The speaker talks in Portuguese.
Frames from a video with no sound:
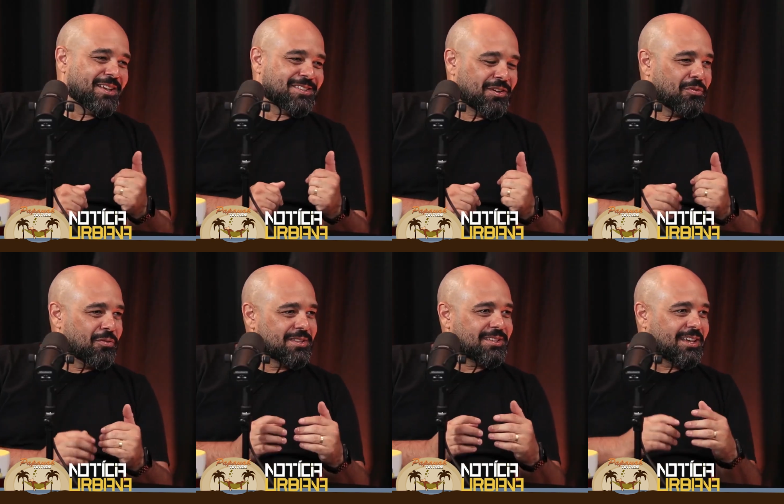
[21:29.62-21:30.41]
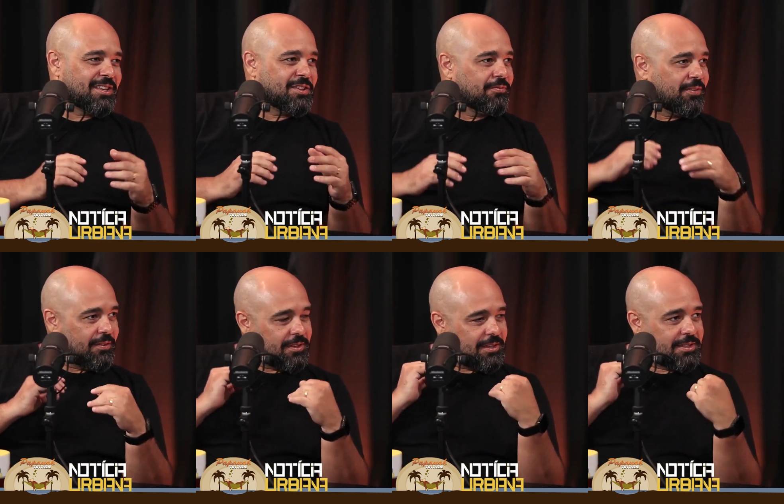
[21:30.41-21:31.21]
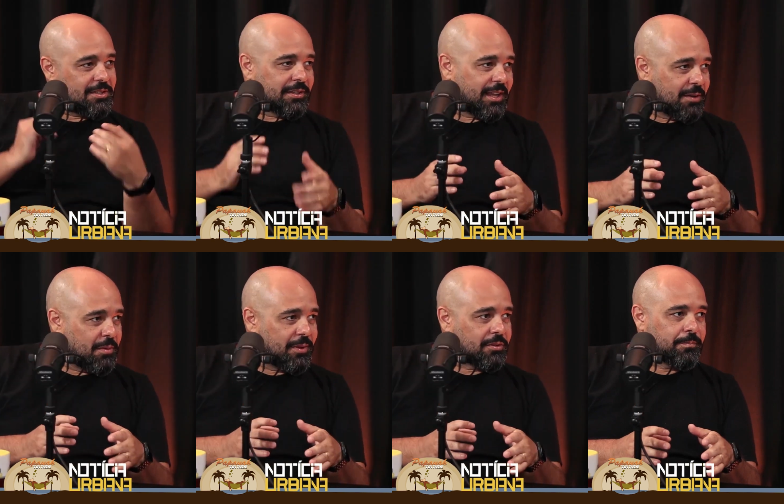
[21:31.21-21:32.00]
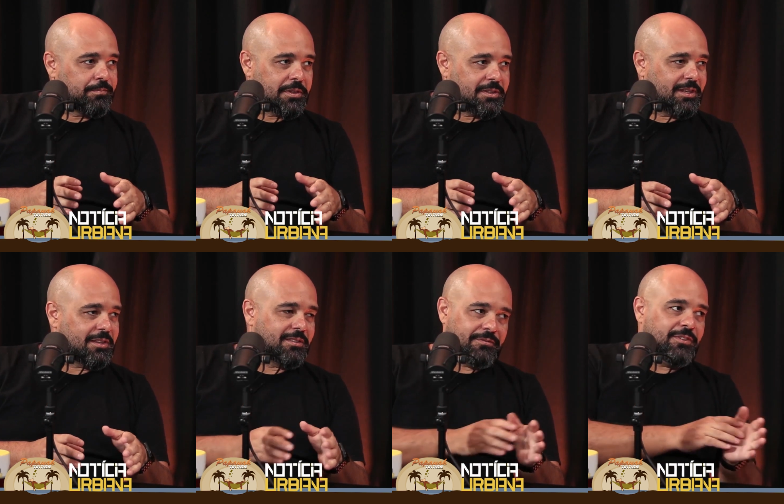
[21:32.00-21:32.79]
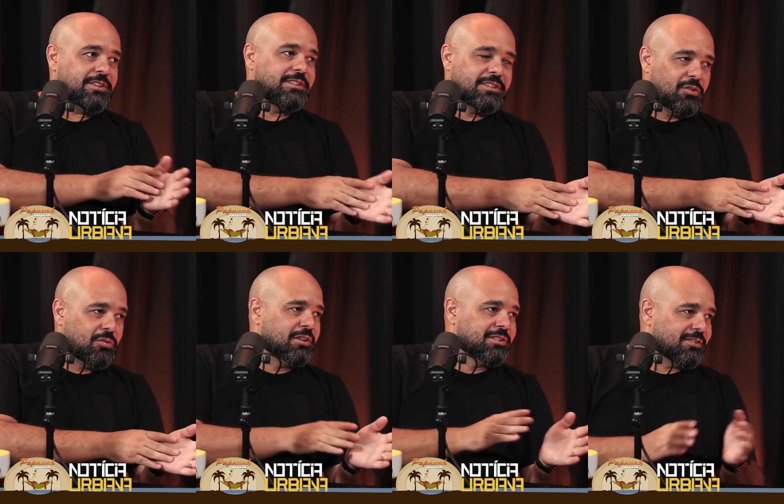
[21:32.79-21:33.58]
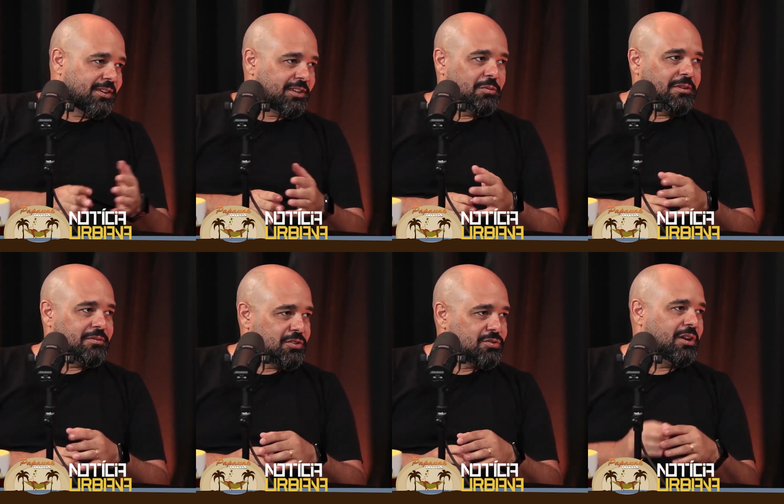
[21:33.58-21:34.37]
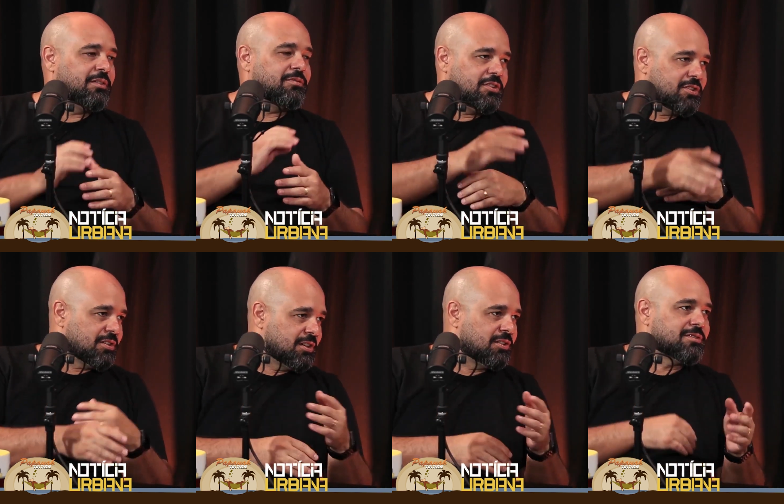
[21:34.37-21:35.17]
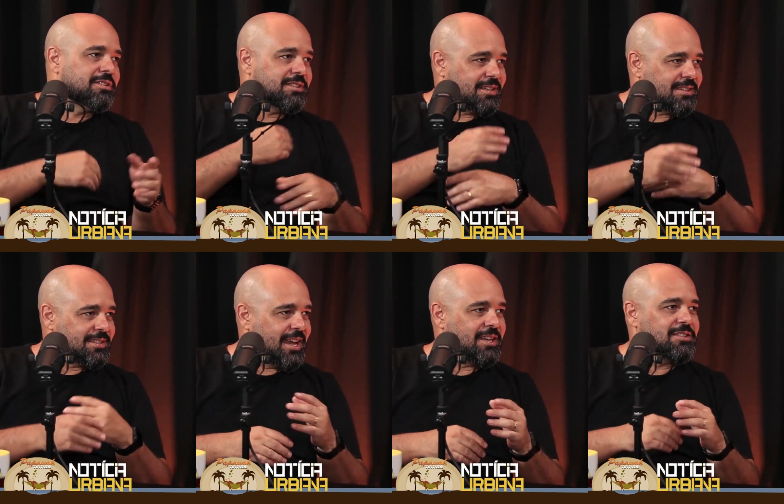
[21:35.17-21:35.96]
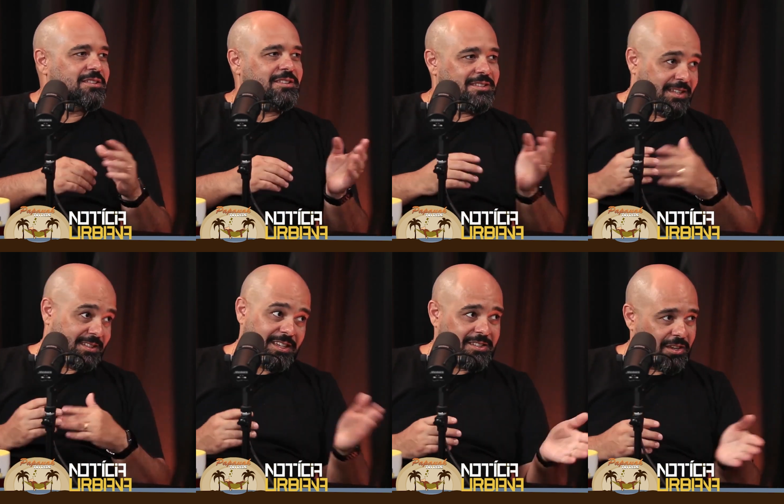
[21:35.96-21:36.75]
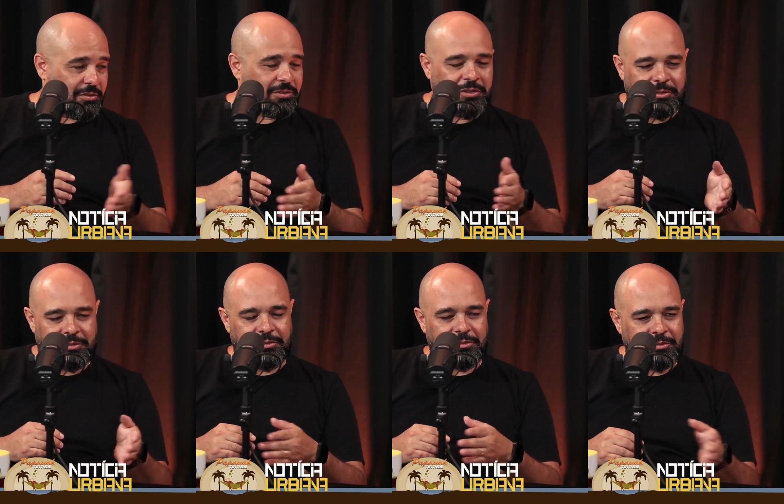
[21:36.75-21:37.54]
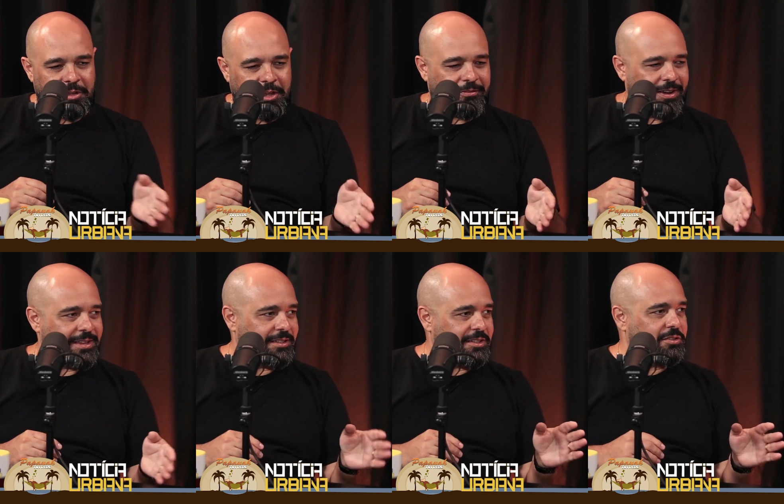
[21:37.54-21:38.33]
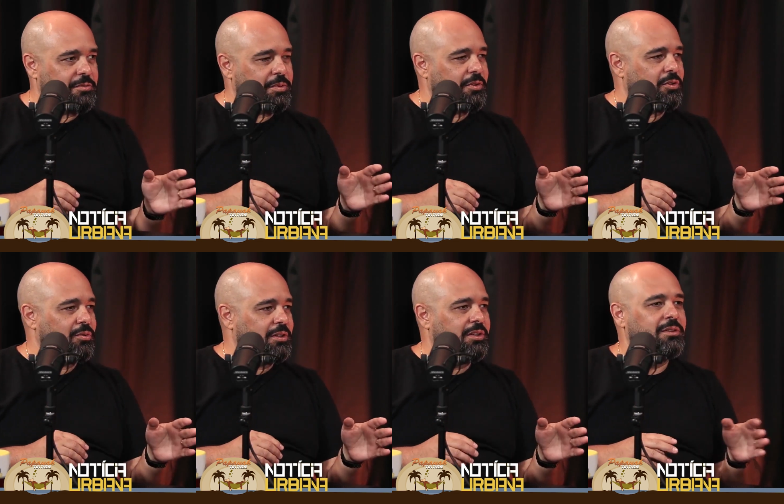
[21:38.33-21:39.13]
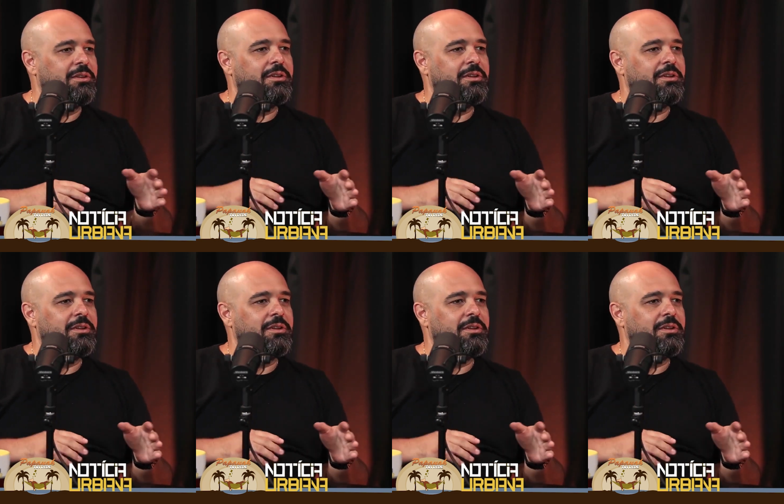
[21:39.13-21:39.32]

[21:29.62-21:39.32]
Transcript: são coisas que a gente vive e são daquele momento. Você, 25 anos você vai ter uma vez só, 20 anos, 17, 16, que é, é a fase ali de primeiro ano.